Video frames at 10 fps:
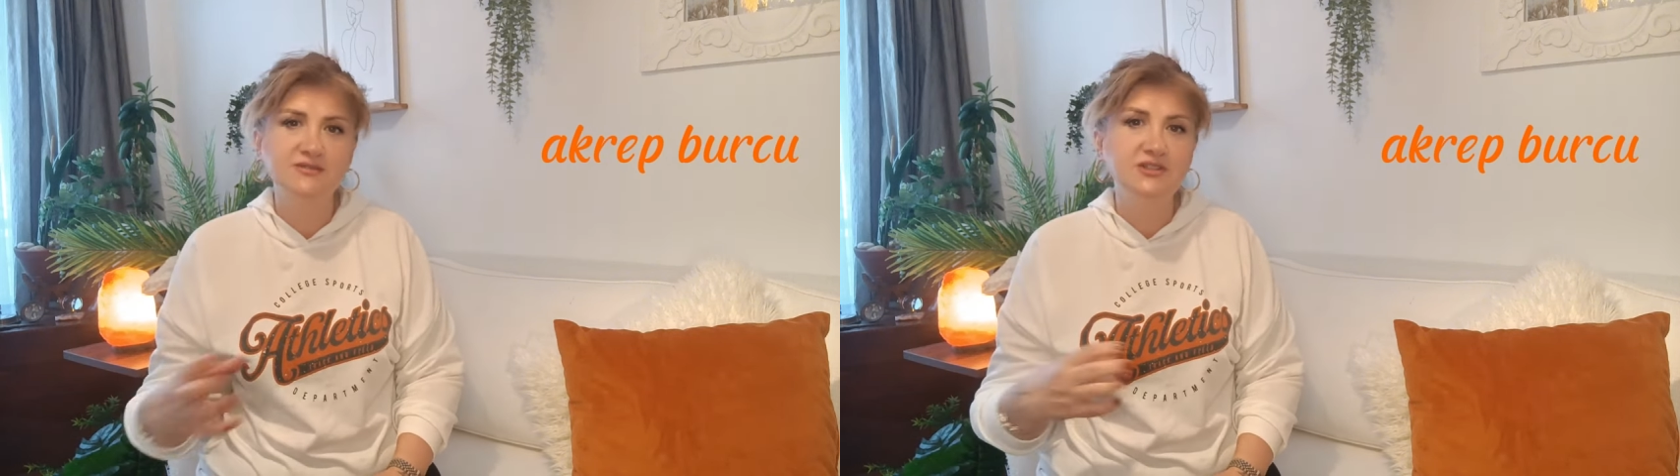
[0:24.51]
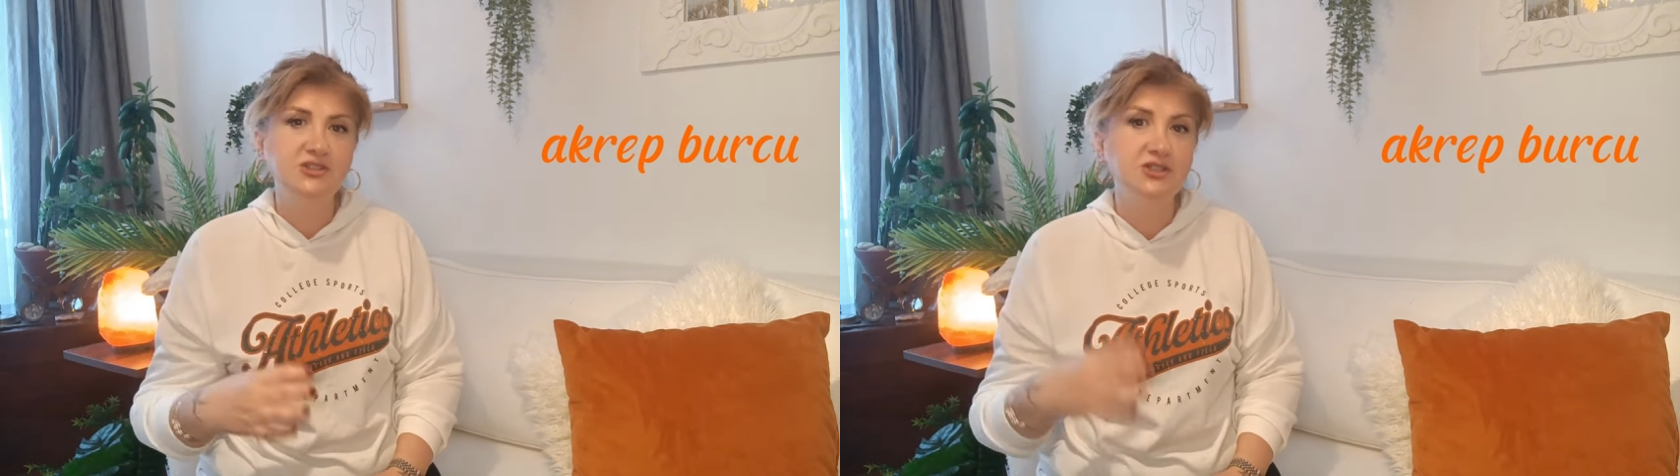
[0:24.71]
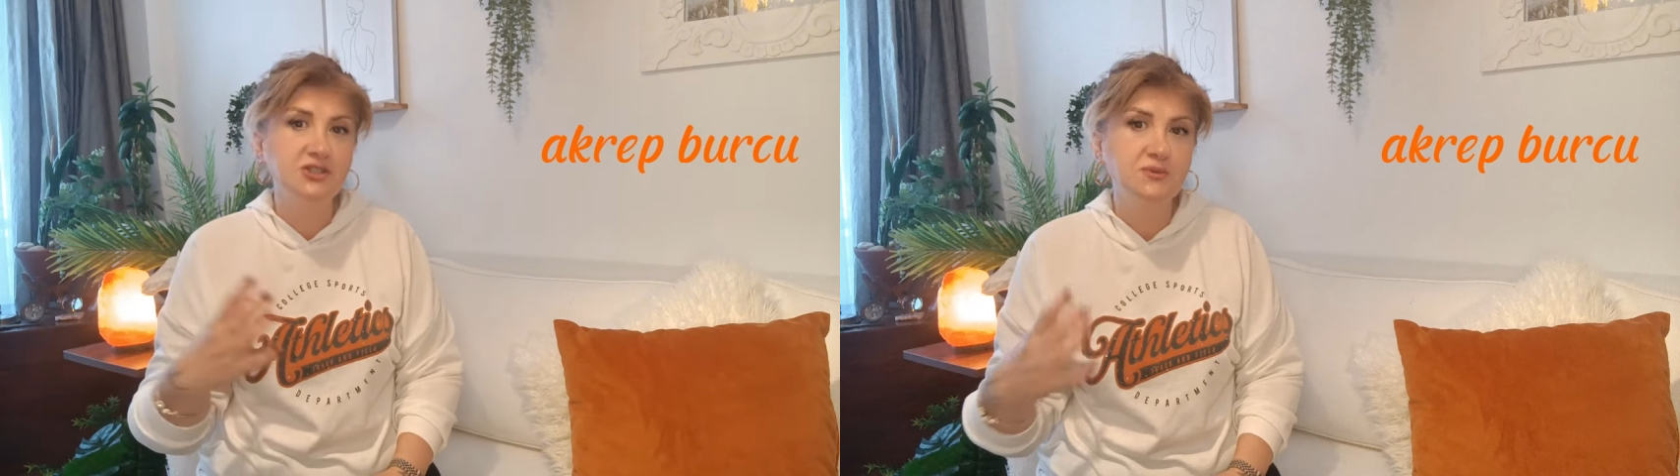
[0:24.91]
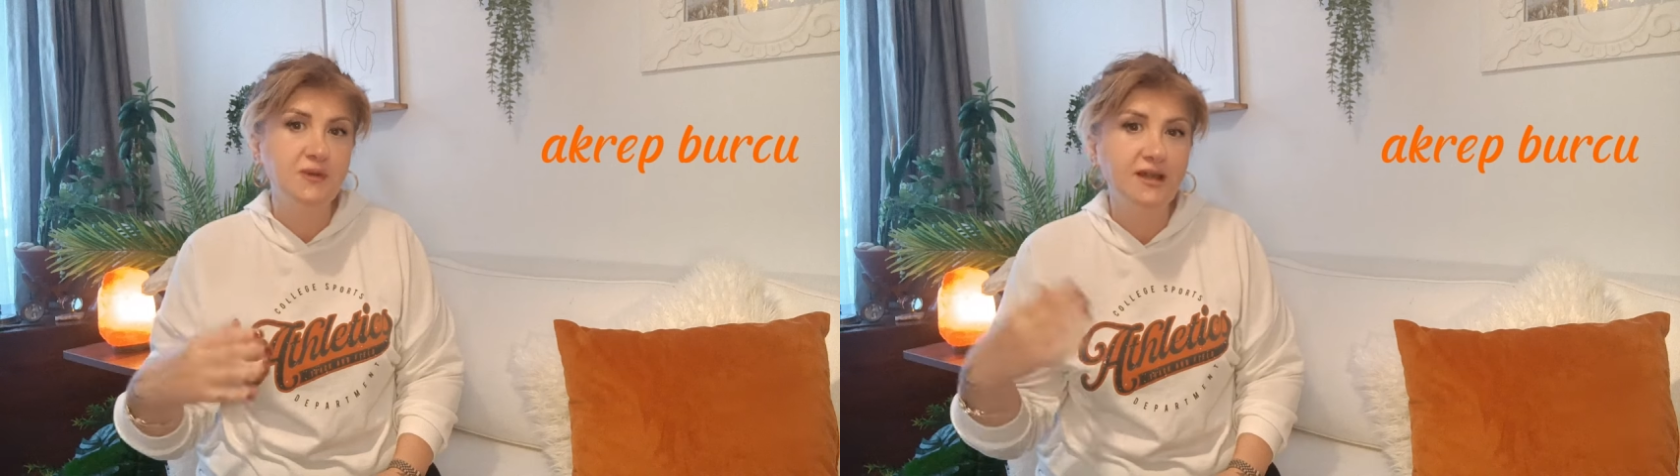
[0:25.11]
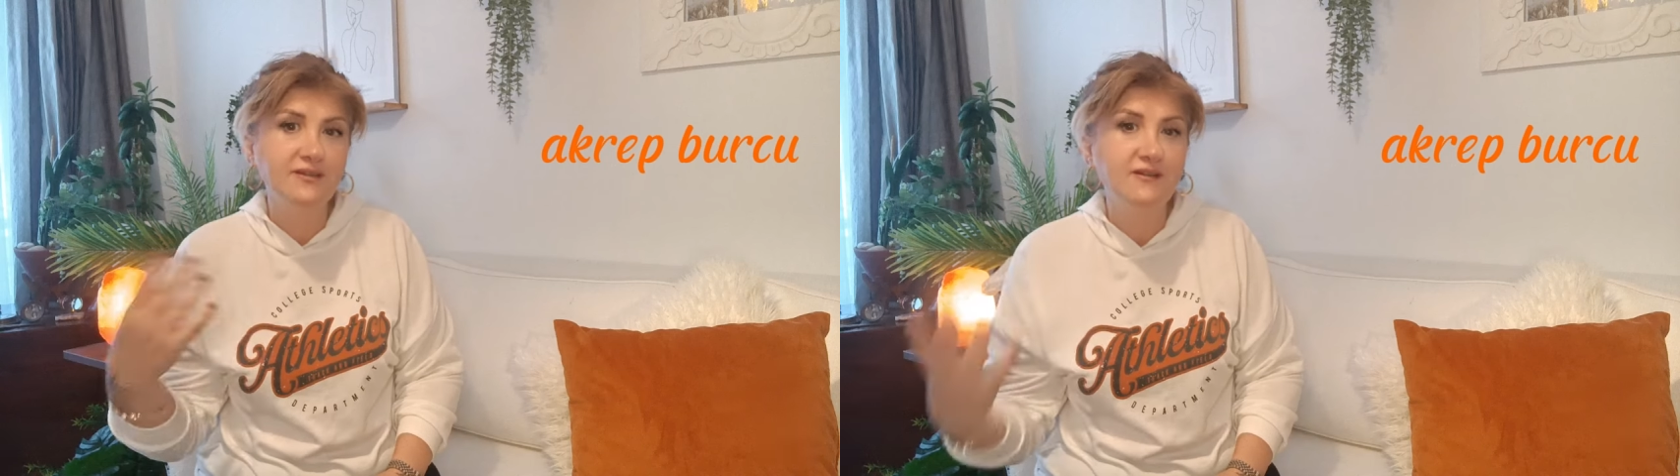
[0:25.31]
ve
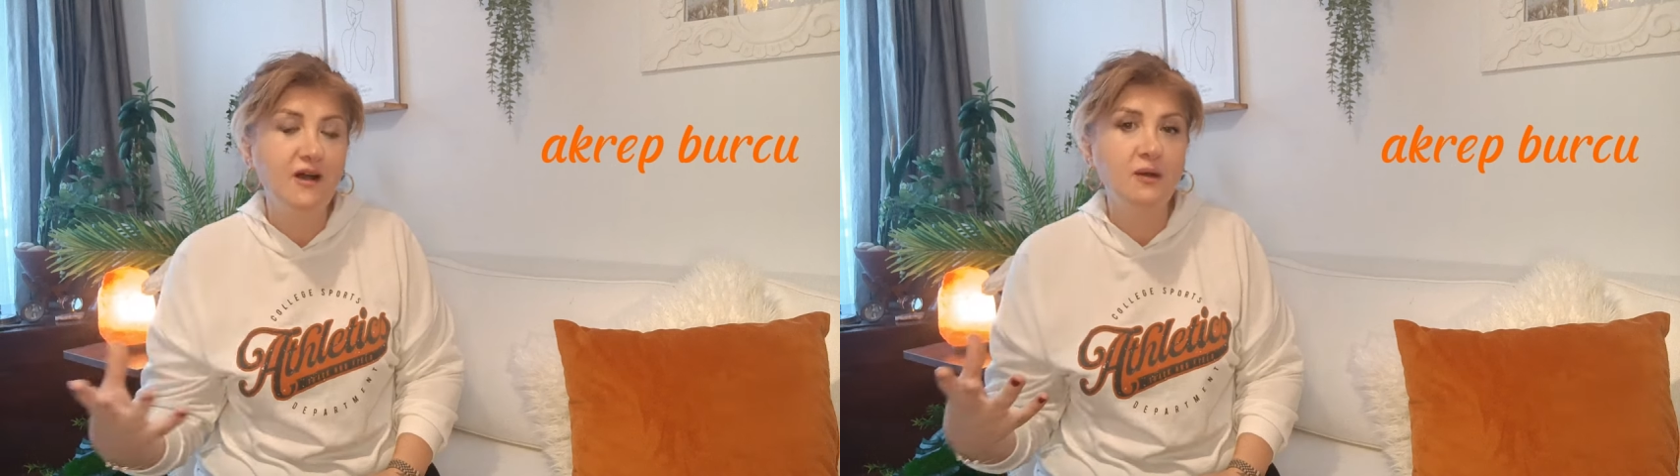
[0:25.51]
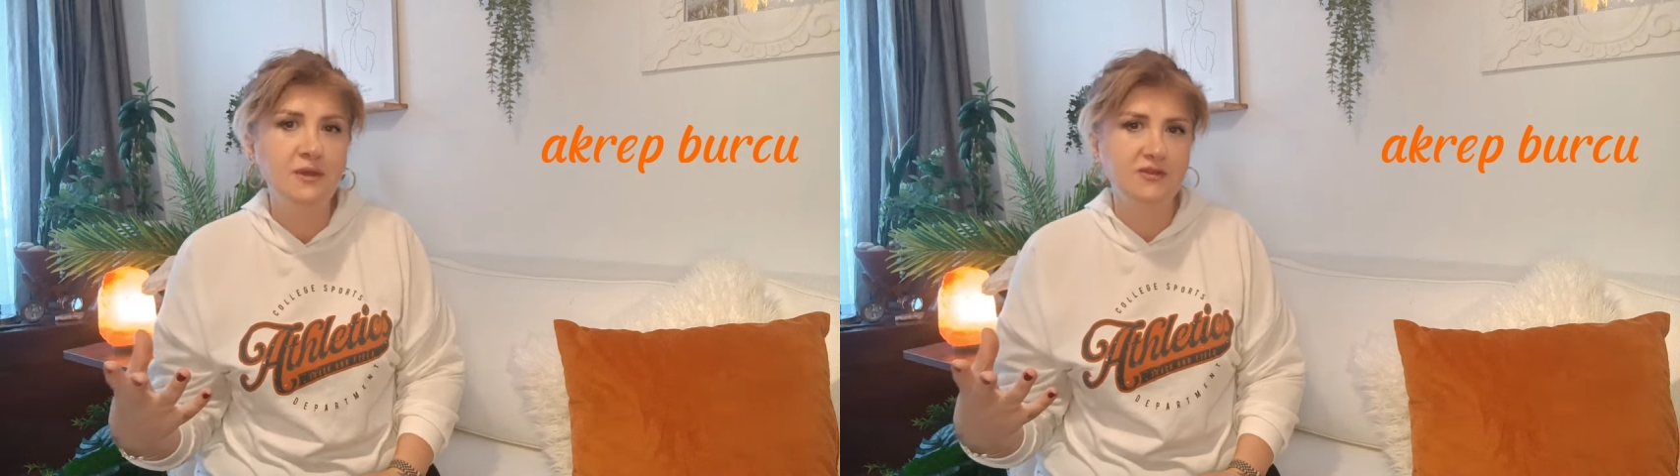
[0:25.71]
çalışmaya devam